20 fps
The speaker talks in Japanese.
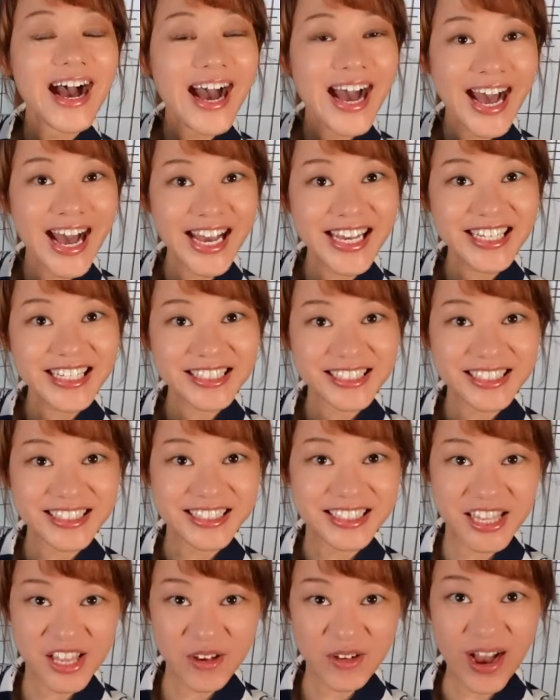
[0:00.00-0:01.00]
はい
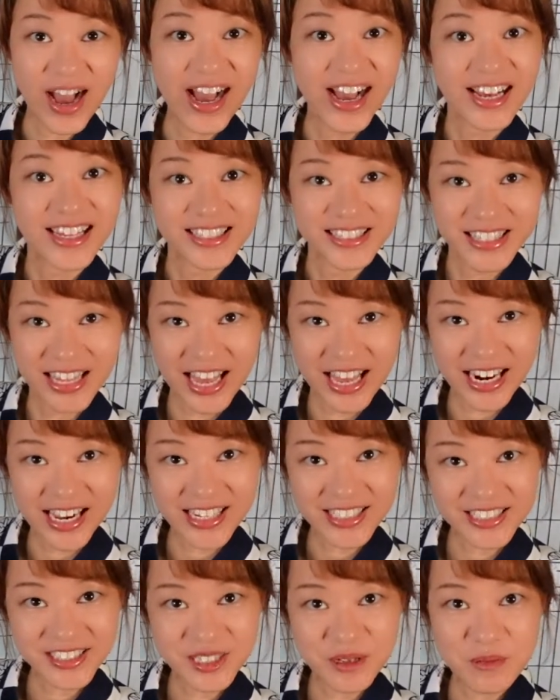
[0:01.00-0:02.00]
では鳴
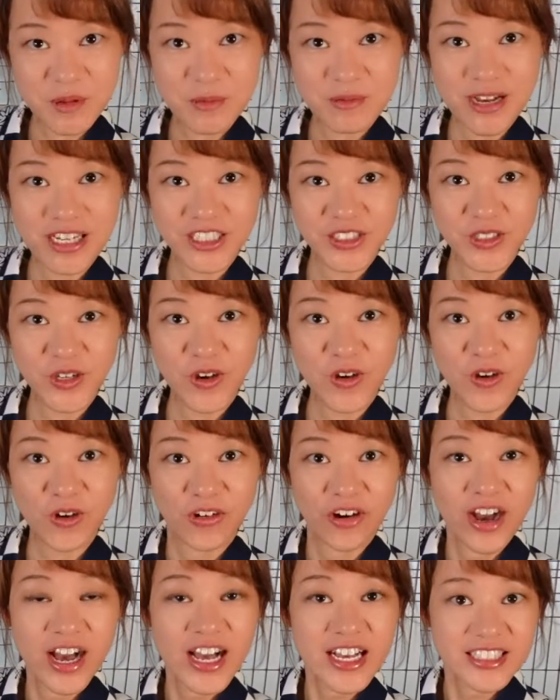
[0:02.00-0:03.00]
らしてみま
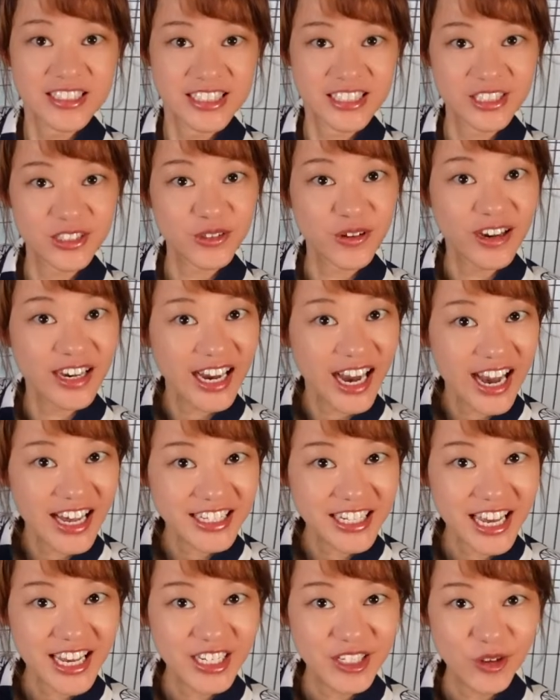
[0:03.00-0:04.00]
しょう実は
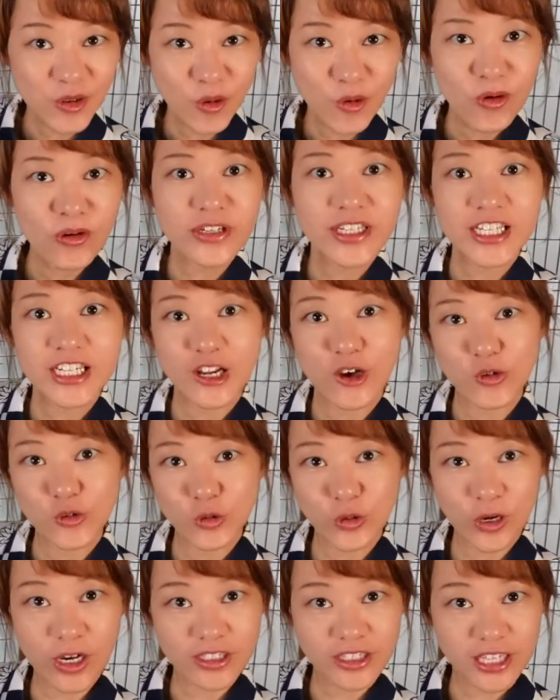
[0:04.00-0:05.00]
かなり大きな
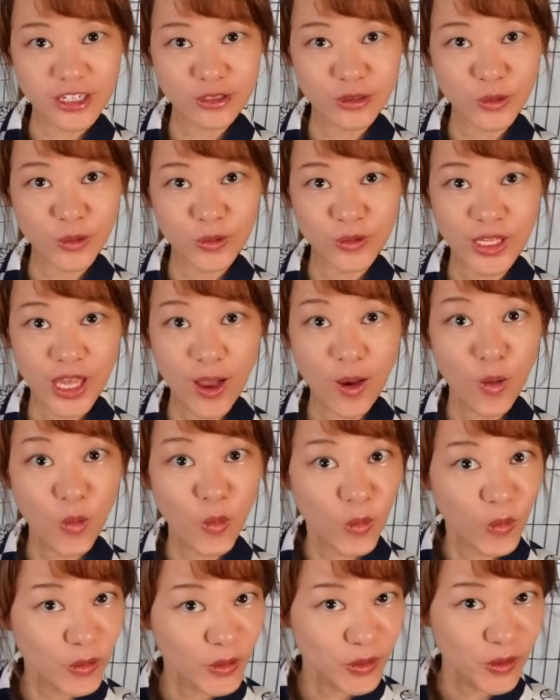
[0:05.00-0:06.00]
音が出るので
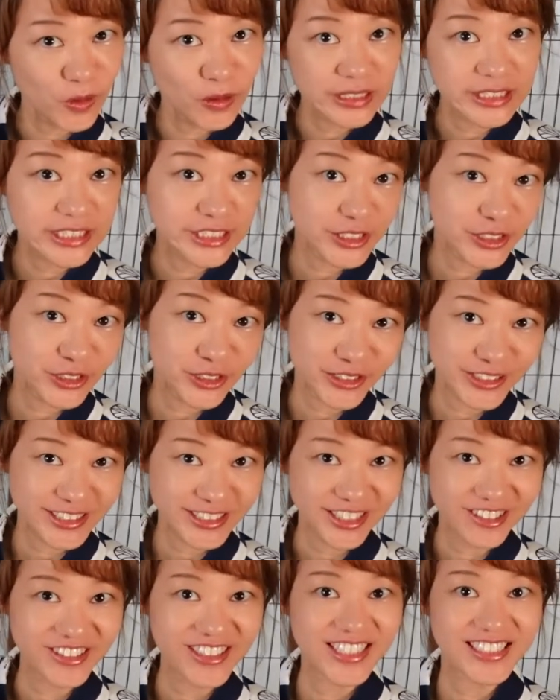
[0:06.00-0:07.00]
音量に注意し
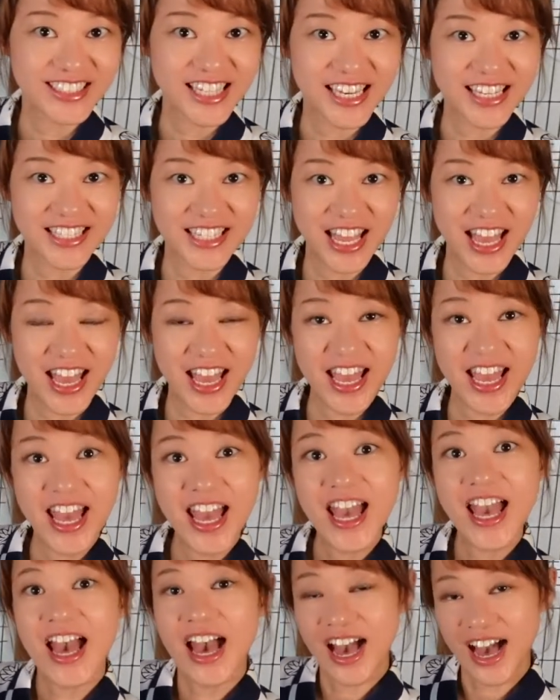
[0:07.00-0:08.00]
てくださいね
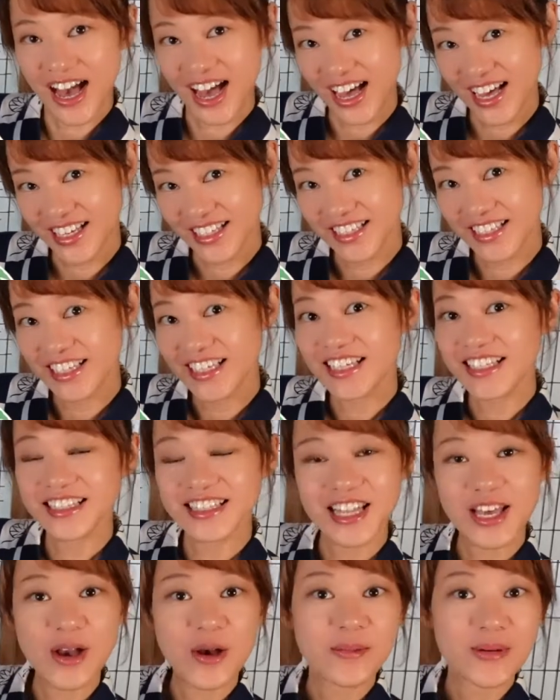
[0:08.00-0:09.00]
はい
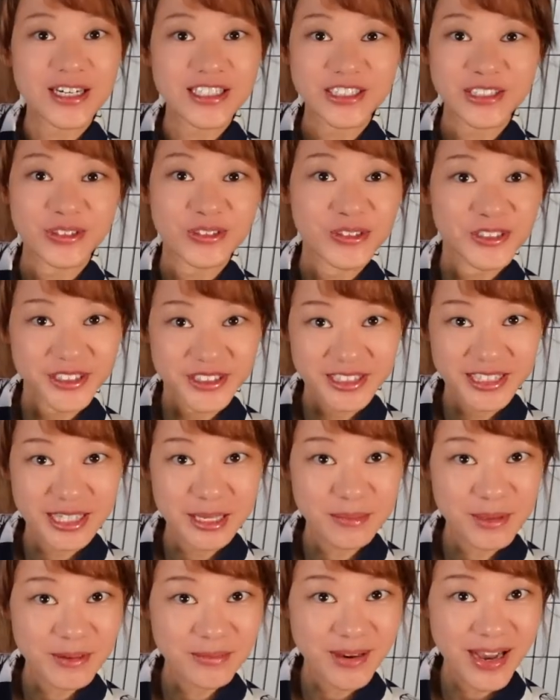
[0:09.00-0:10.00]
ではまず振っ
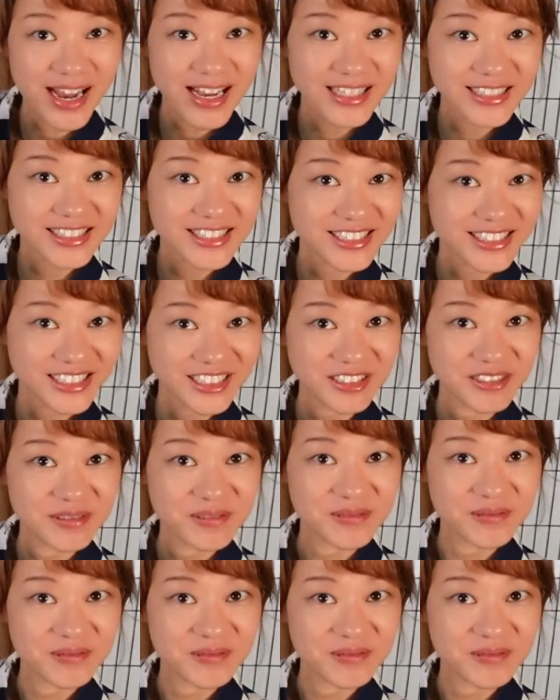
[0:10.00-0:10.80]
てみます